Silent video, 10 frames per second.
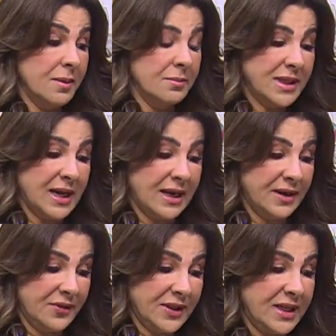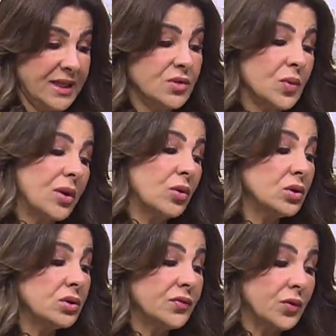بتاعنا في الكيس
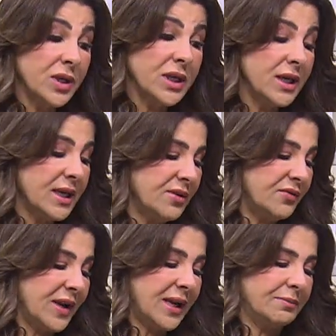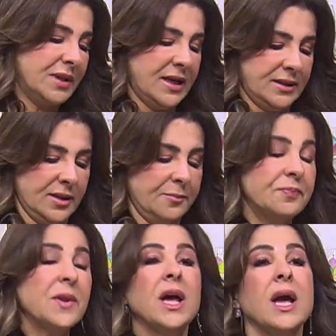وهنحط فوقيه الفرخه بتاعتنا
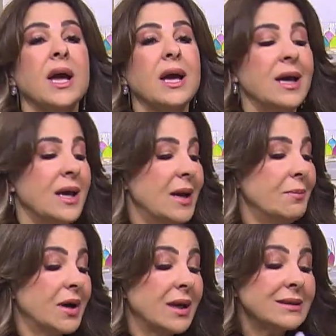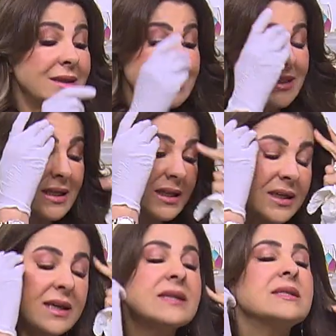آه، مرات كتير
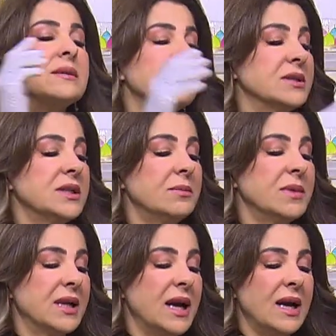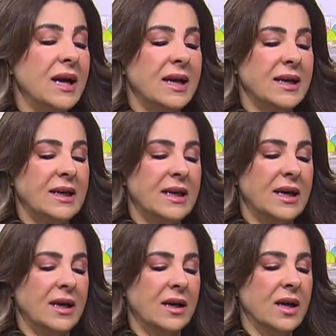الاكياس دي بيضيع منها
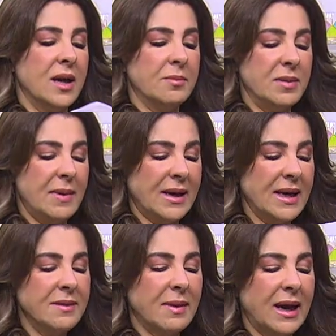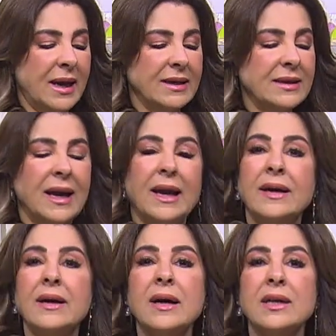بيبقى جاي معاها كده
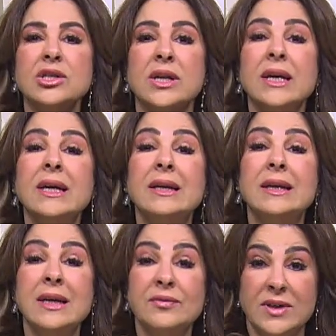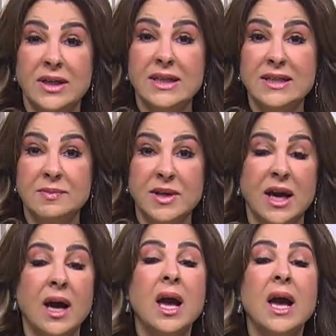حاجه علشان هي نقفل الكيس
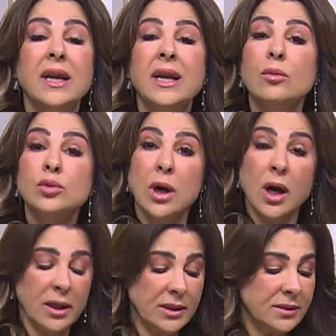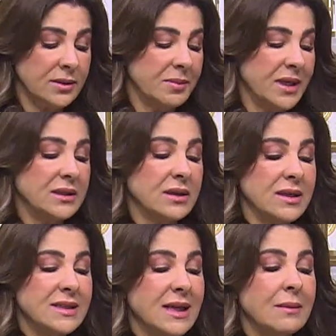بيها لو ضاعت بنقدر
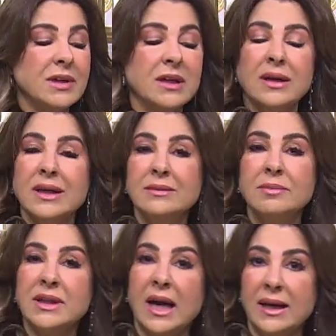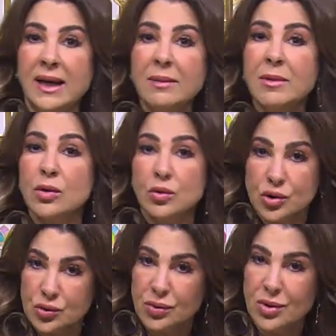نستعمل الخيط بتاع اللحمه
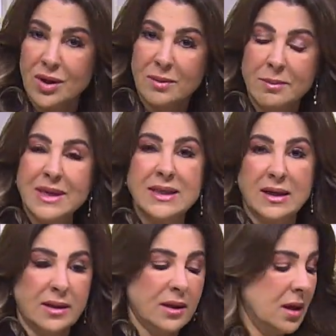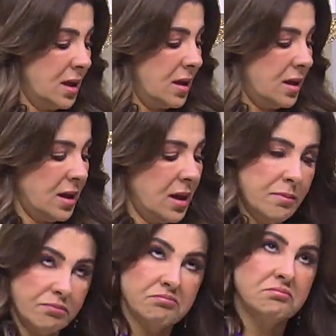الروستو مثلا آه،
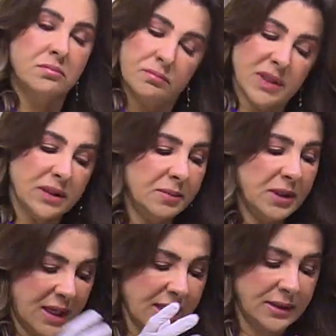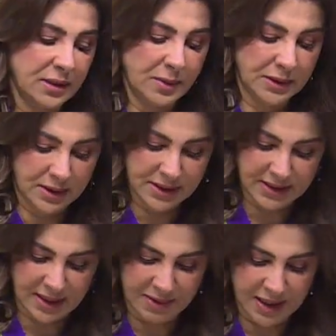من ضمن الحاجات اللي بنقدر
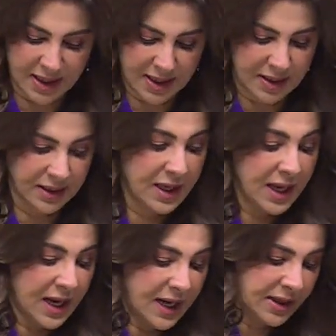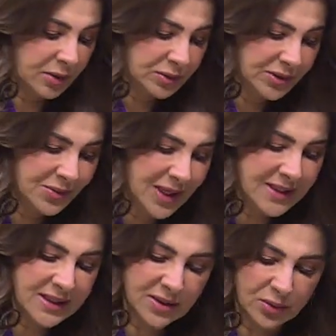نستعملها يعني هناخد
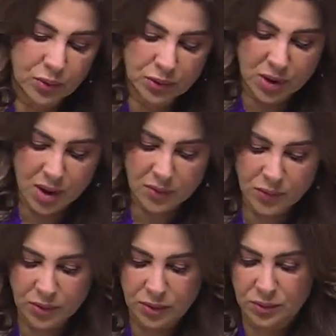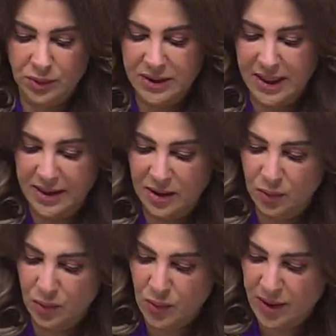دلوقتي الخضار ونحطه كده هنا
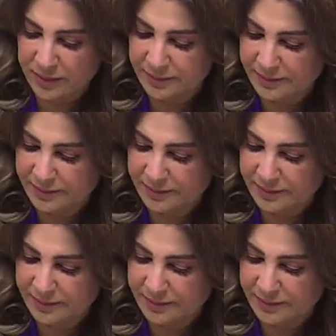جوه